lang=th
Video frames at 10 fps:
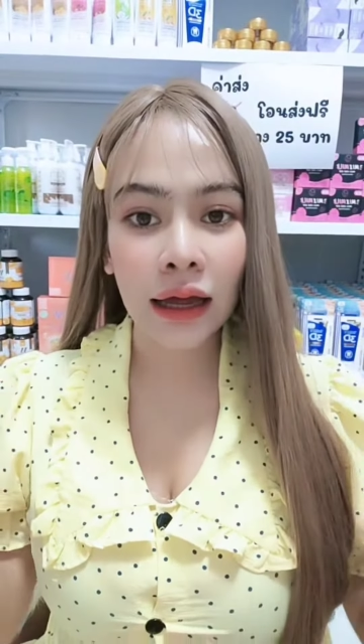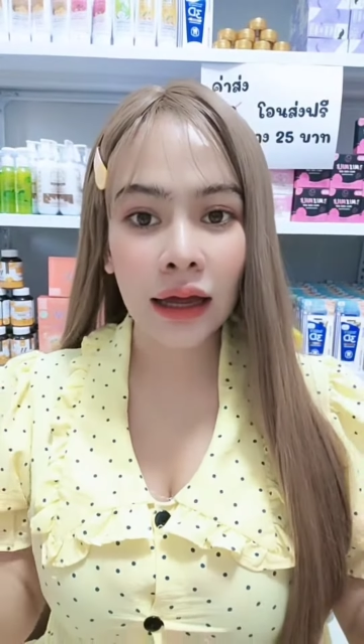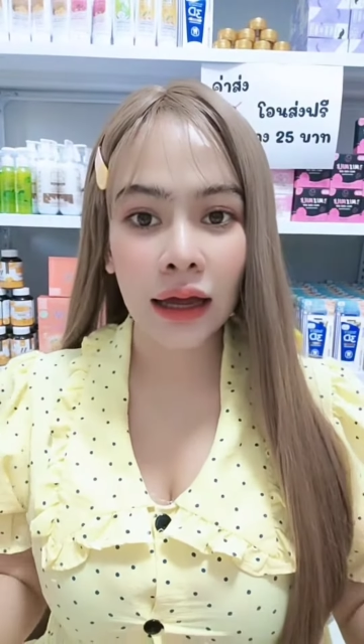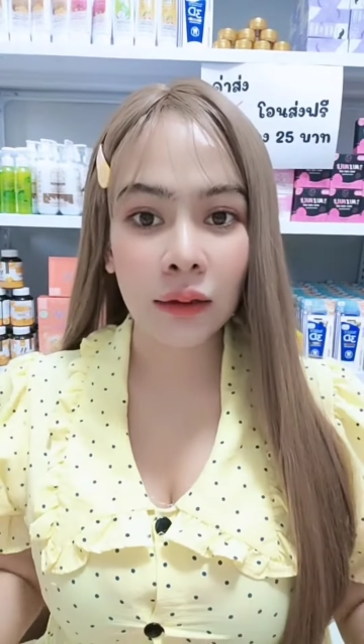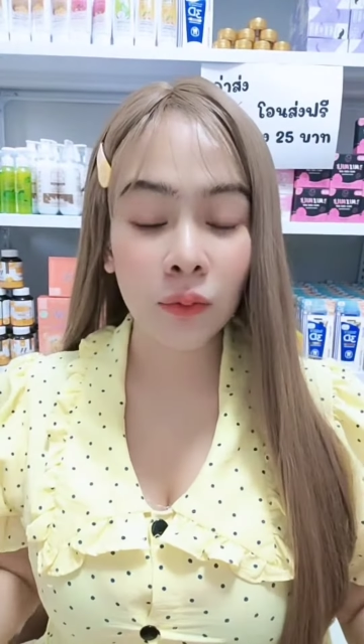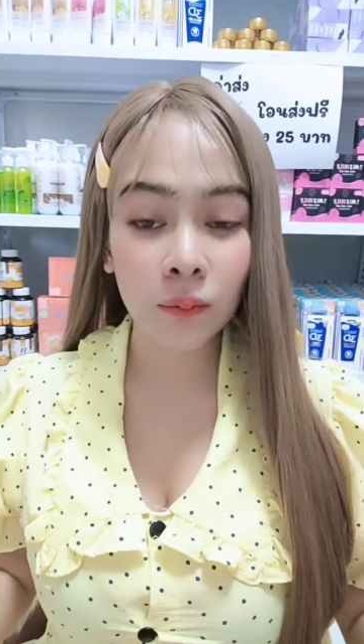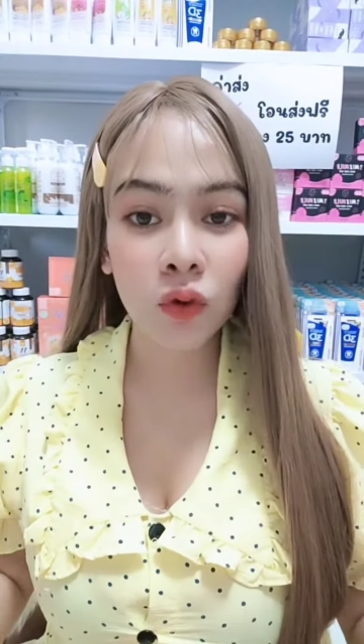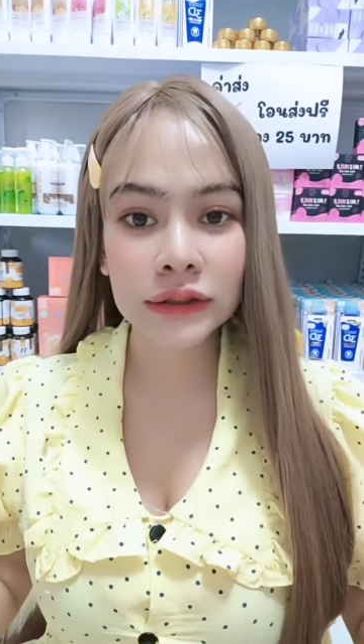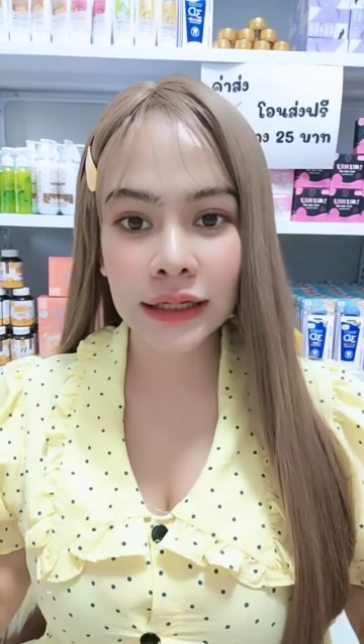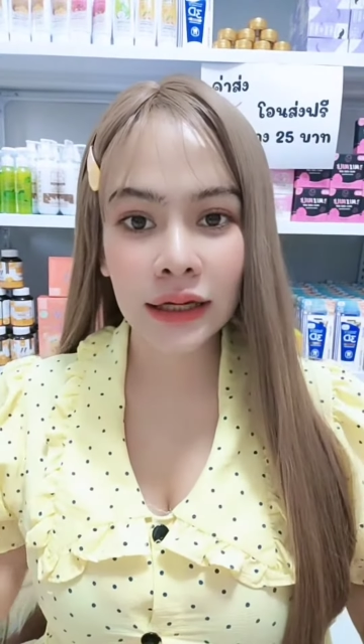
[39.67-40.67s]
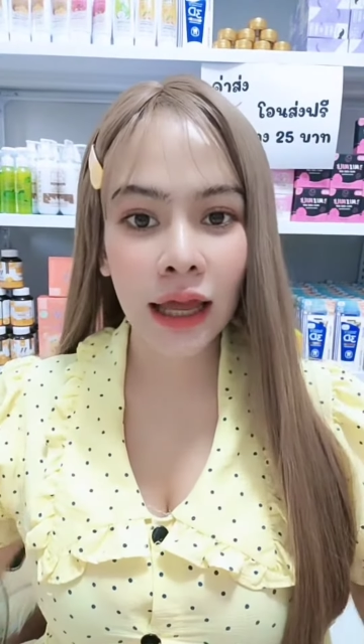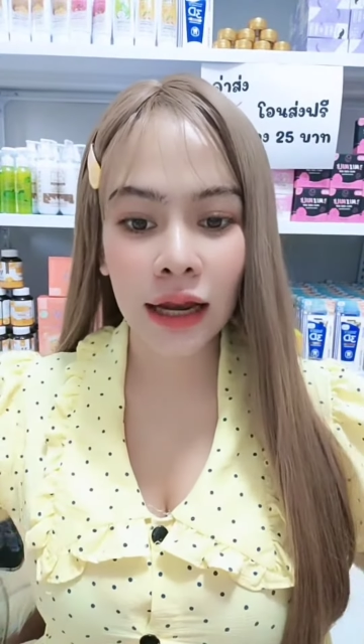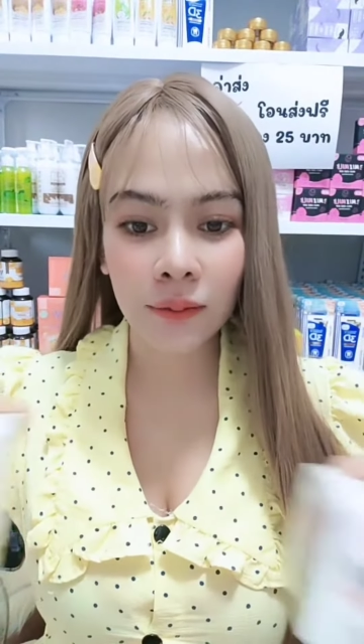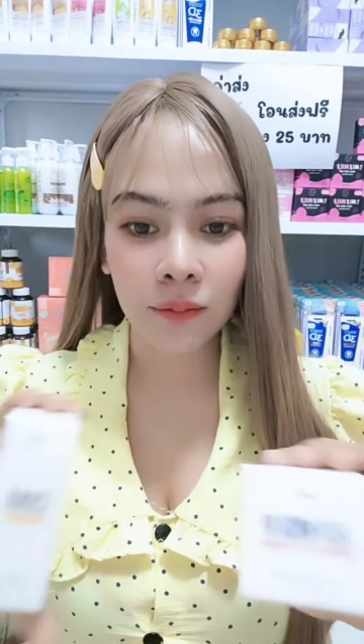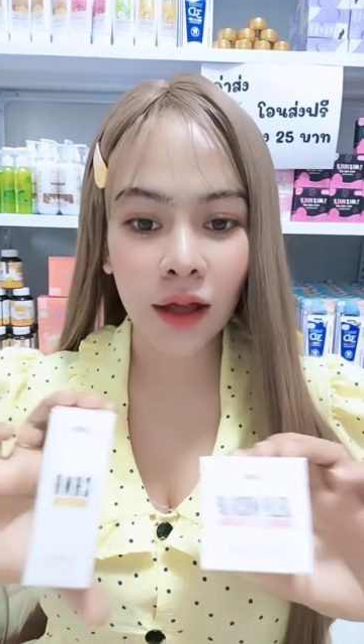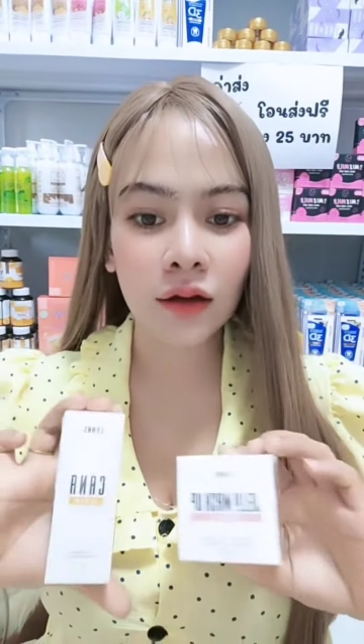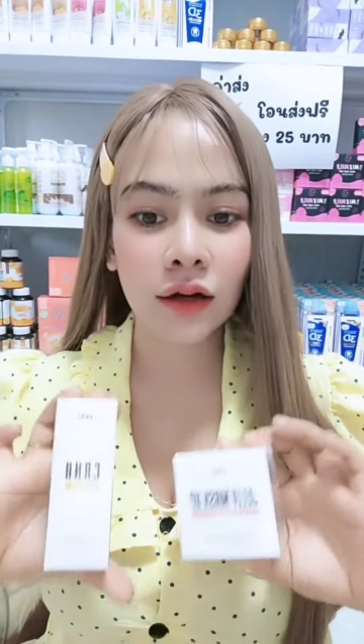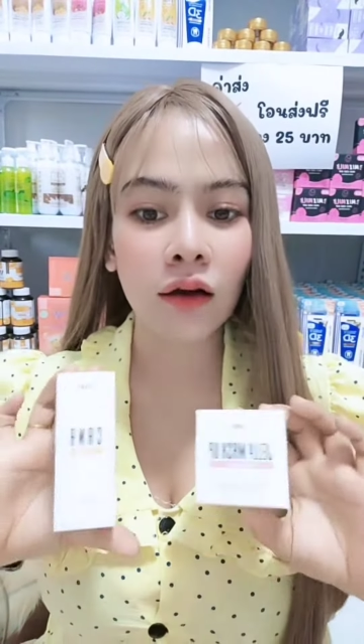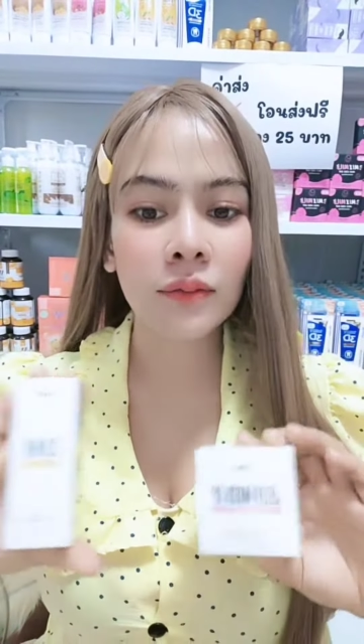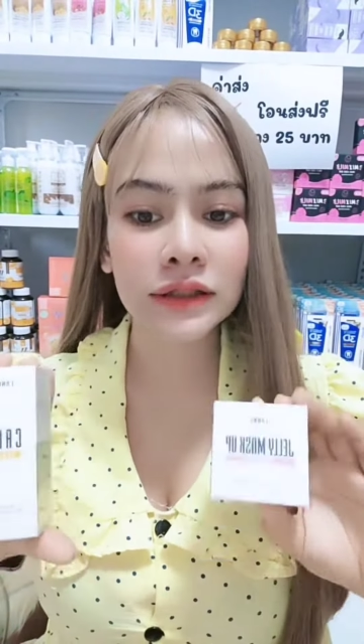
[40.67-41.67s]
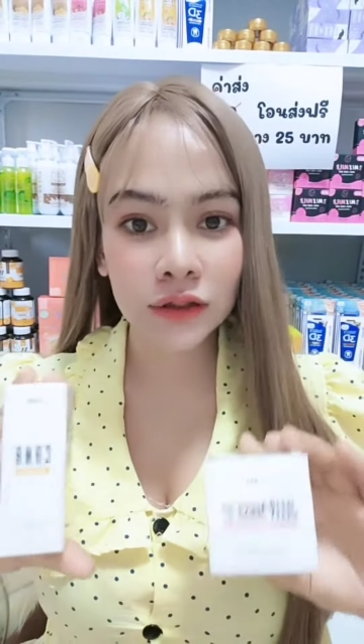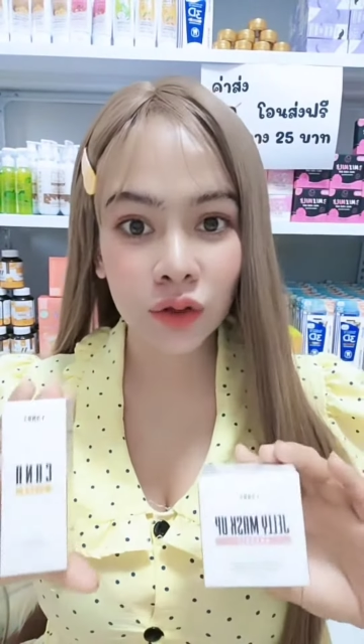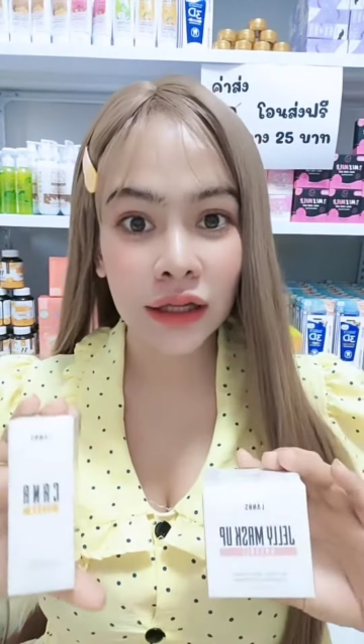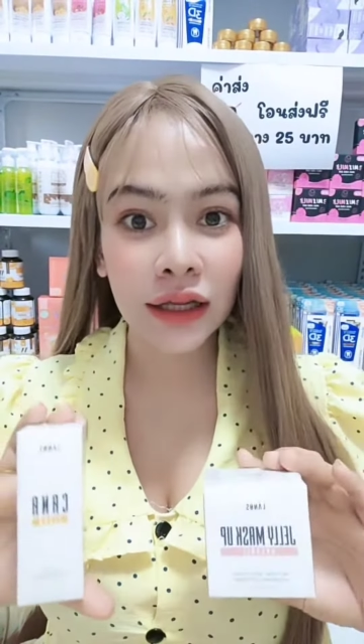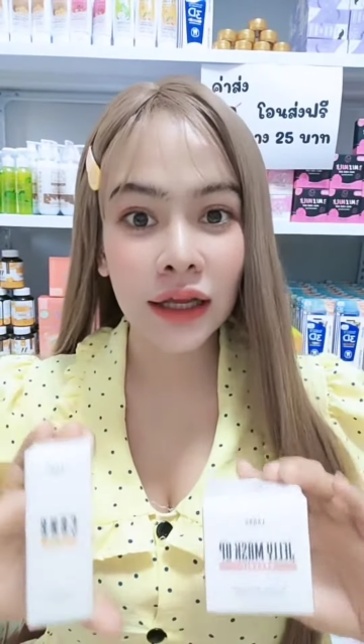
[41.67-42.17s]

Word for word: หาพวกสกินแคร์ อะไรแบบนี้เออแล้วก็มาเจอตัวนี้